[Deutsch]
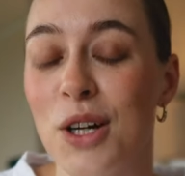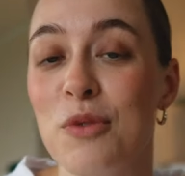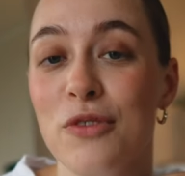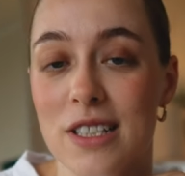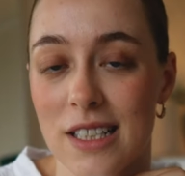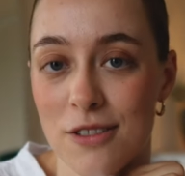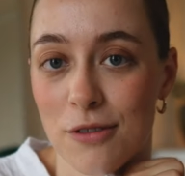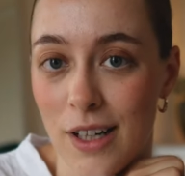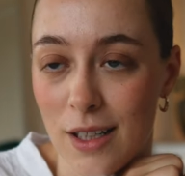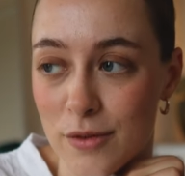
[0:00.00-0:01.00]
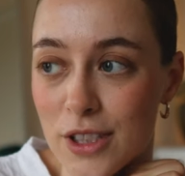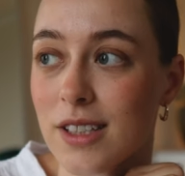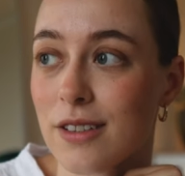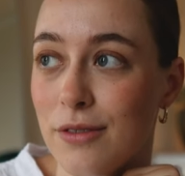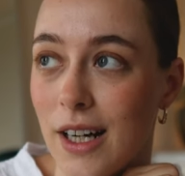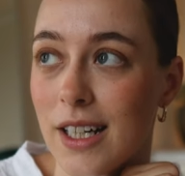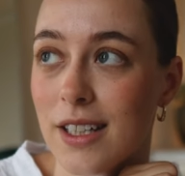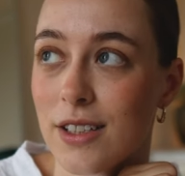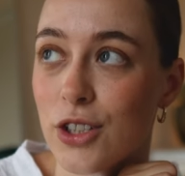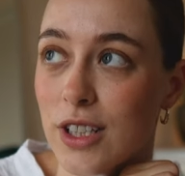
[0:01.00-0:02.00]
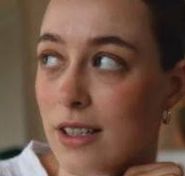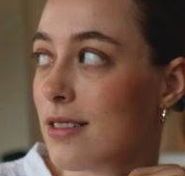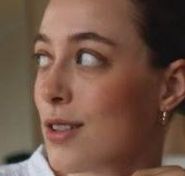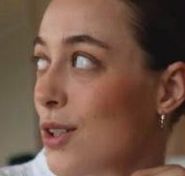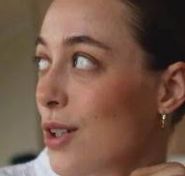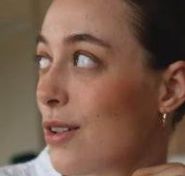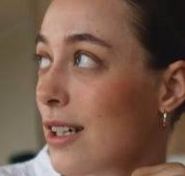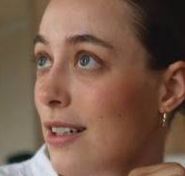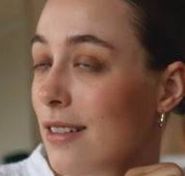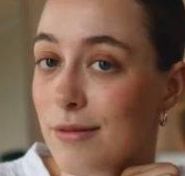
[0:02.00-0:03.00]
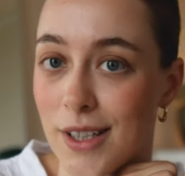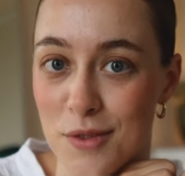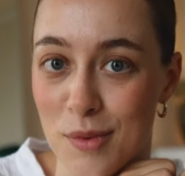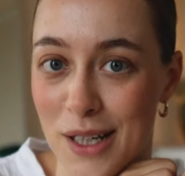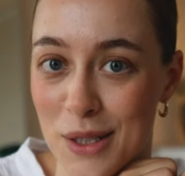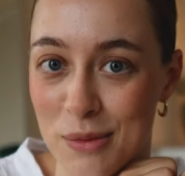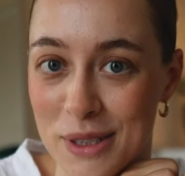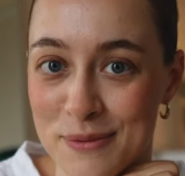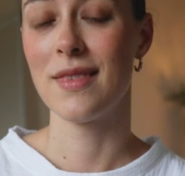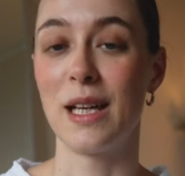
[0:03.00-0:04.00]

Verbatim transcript: Und bevor es jetzt so warm wird, fahre ich in die Stadt. Es könnte auch noch regnen, also beeile ich mich.